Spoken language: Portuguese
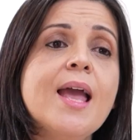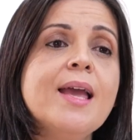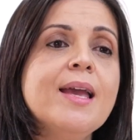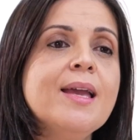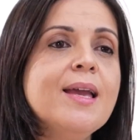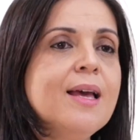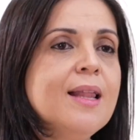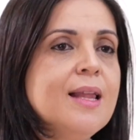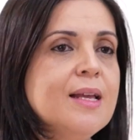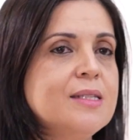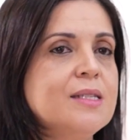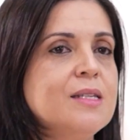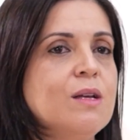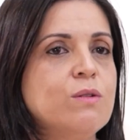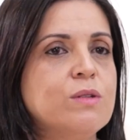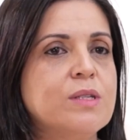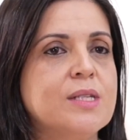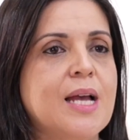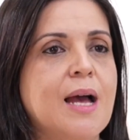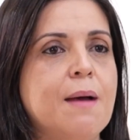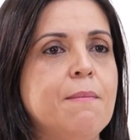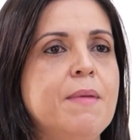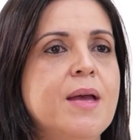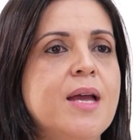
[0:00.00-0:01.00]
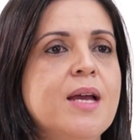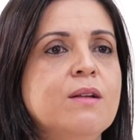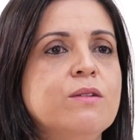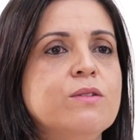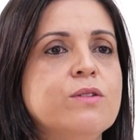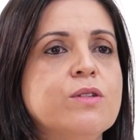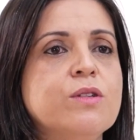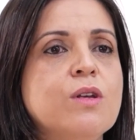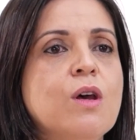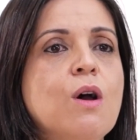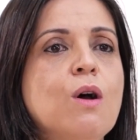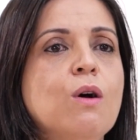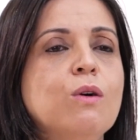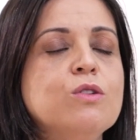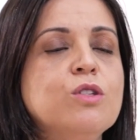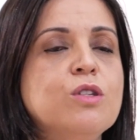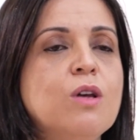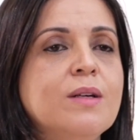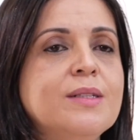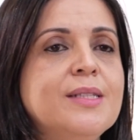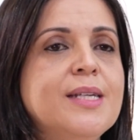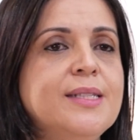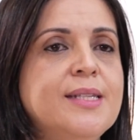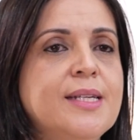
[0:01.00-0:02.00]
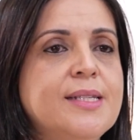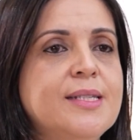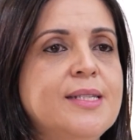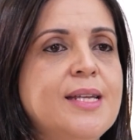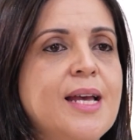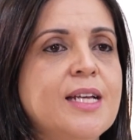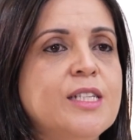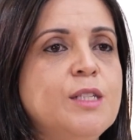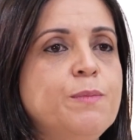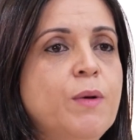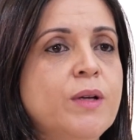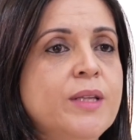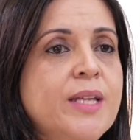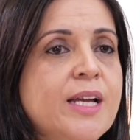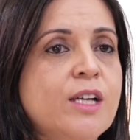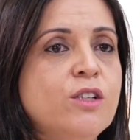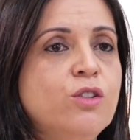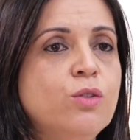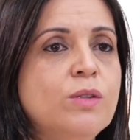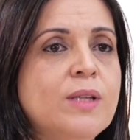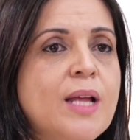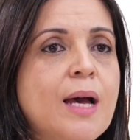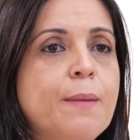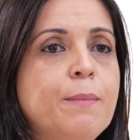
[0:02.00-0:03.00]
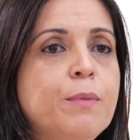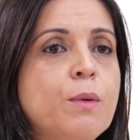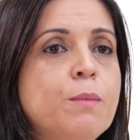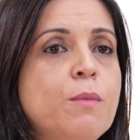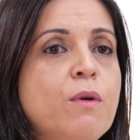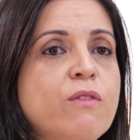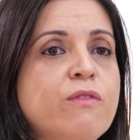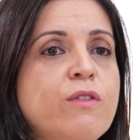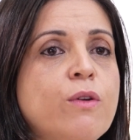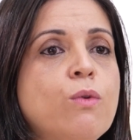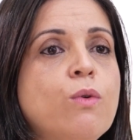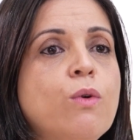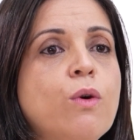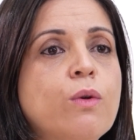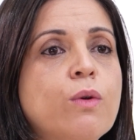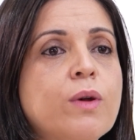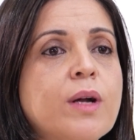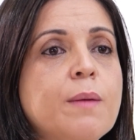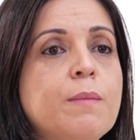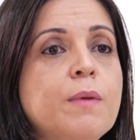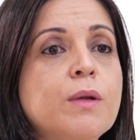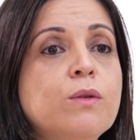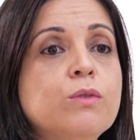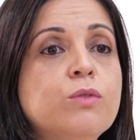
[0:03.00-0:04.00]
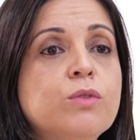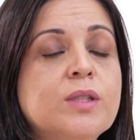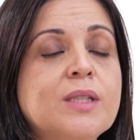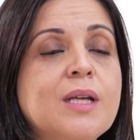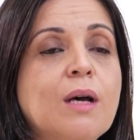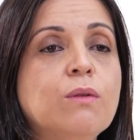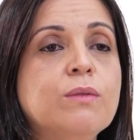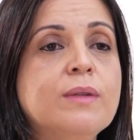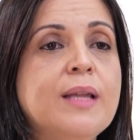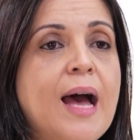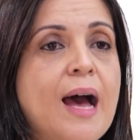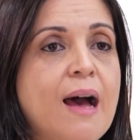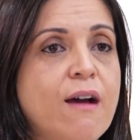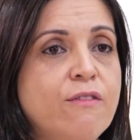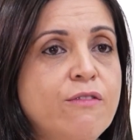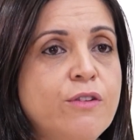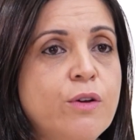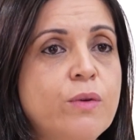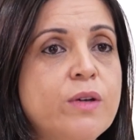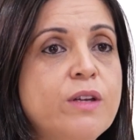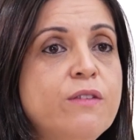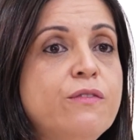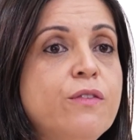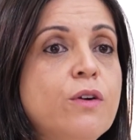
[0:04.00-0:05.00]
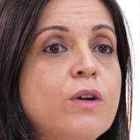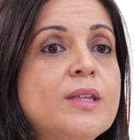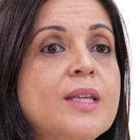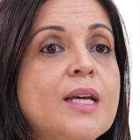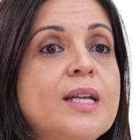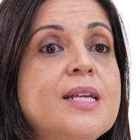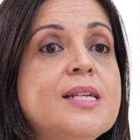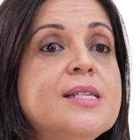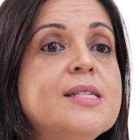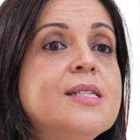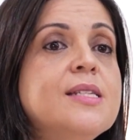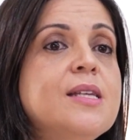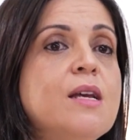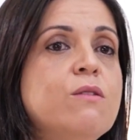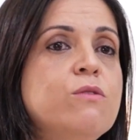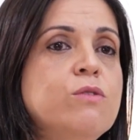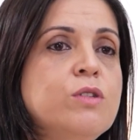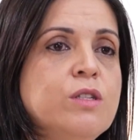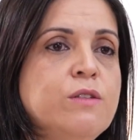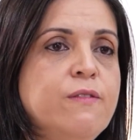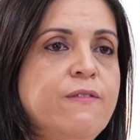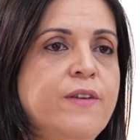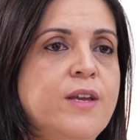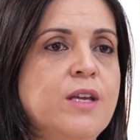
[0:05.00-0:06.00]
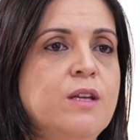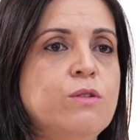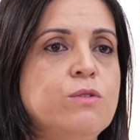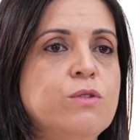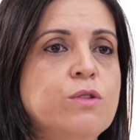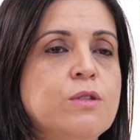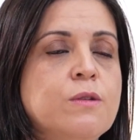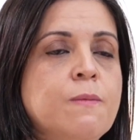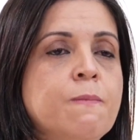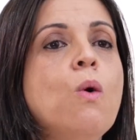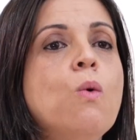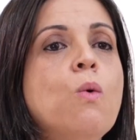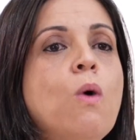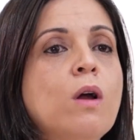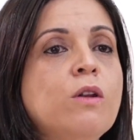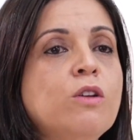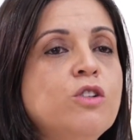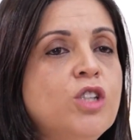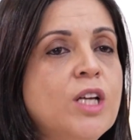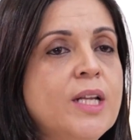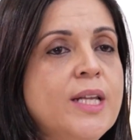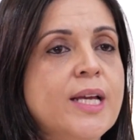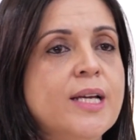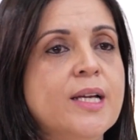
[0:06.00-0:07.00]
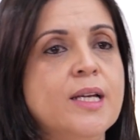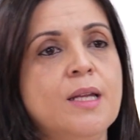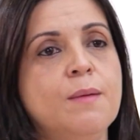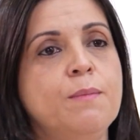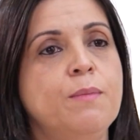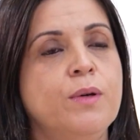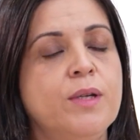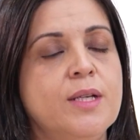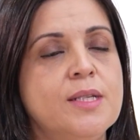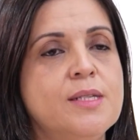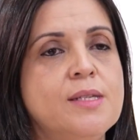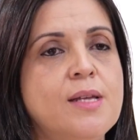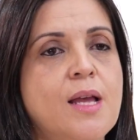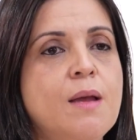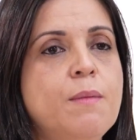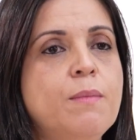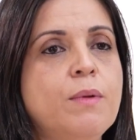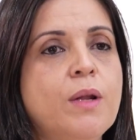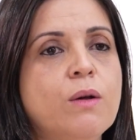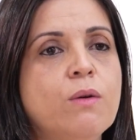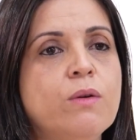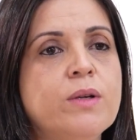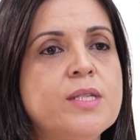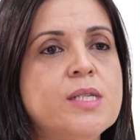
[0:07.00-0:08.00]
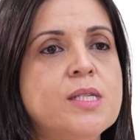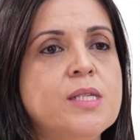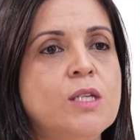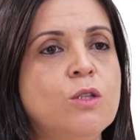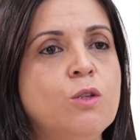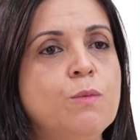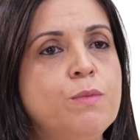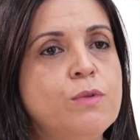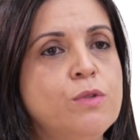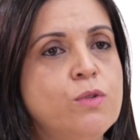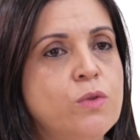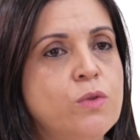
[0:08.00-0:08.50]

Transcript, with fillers: Em relação aos cabelos, os óleos essenciais podem ajudar a promover um couro cabeludo saudável e fortalecer os fios. O óleo de alecrim, por exemplo, é conhecido por